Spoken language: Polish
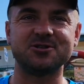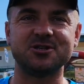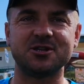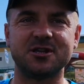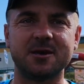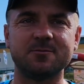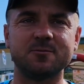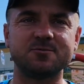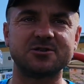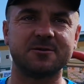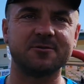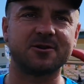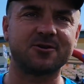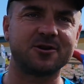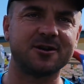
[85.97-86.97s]
Tydzień temu
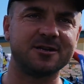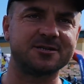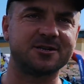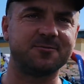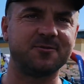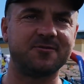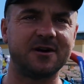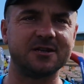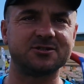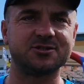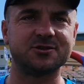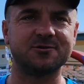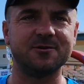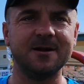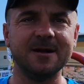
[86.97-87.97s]
Przemek Koralski
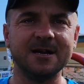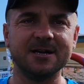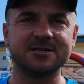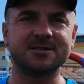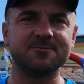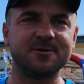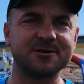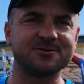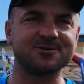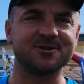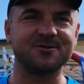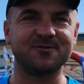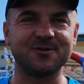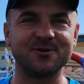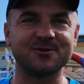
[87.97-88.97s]
powalczył, jestem bardzo
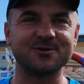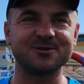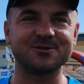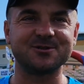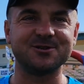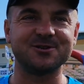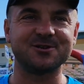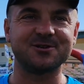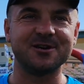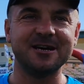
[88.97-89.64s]
zadowolony z nich,